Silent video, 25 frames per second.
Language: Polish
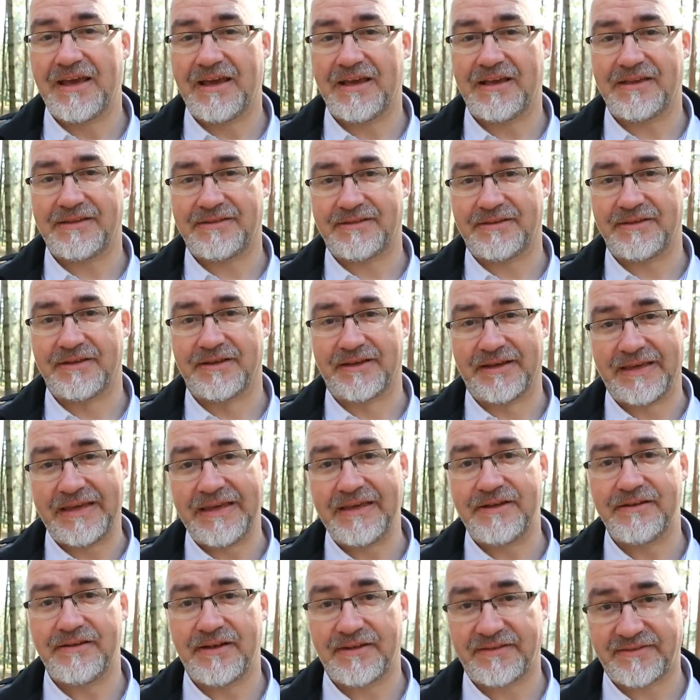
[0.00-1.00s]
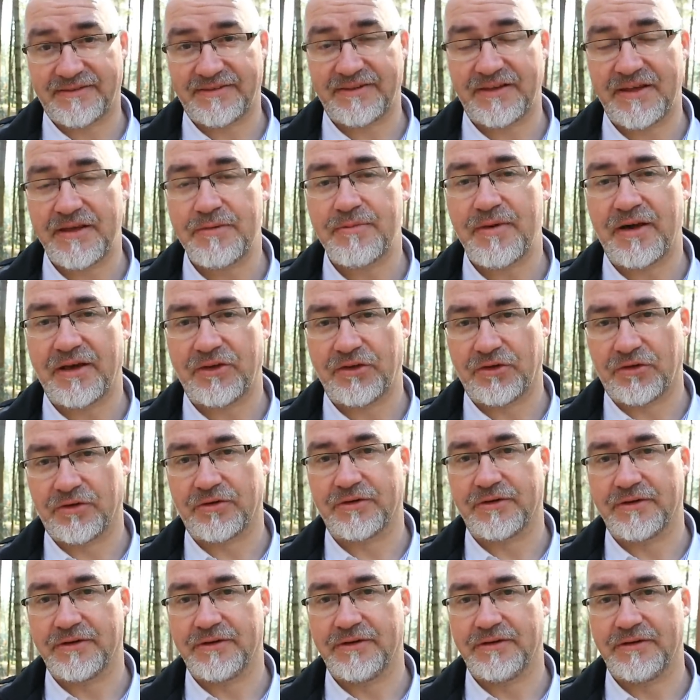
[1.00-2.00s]
Es regnet
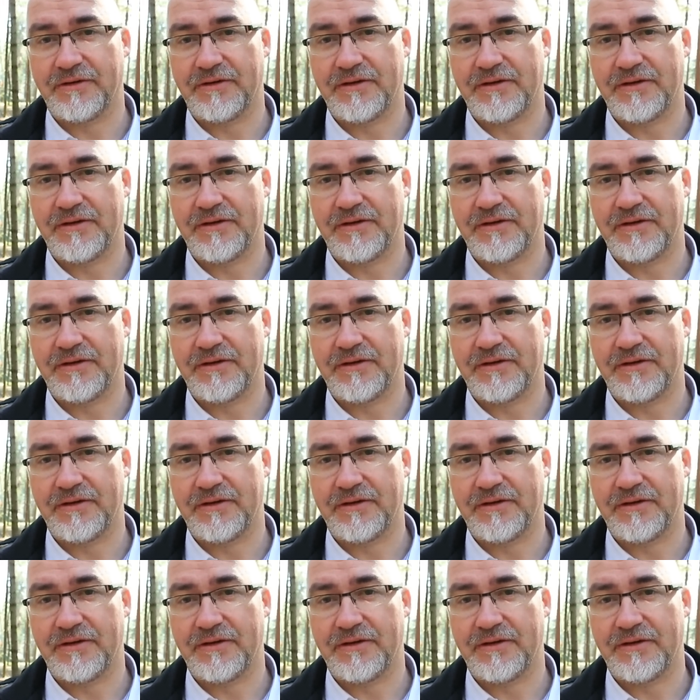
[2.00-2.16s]
imanoch.